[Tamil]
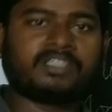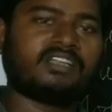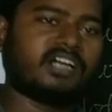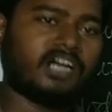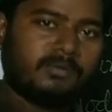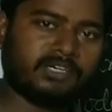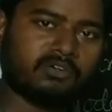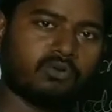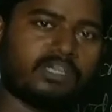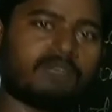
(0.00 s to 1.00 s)
இந்த காமன்
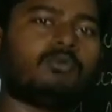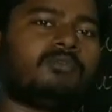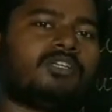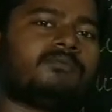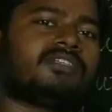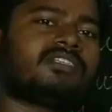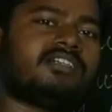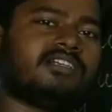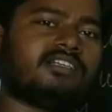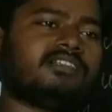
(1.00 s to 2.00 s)
கோல்டு முப்பது
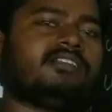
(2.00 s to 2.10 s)
பர்சன்ட்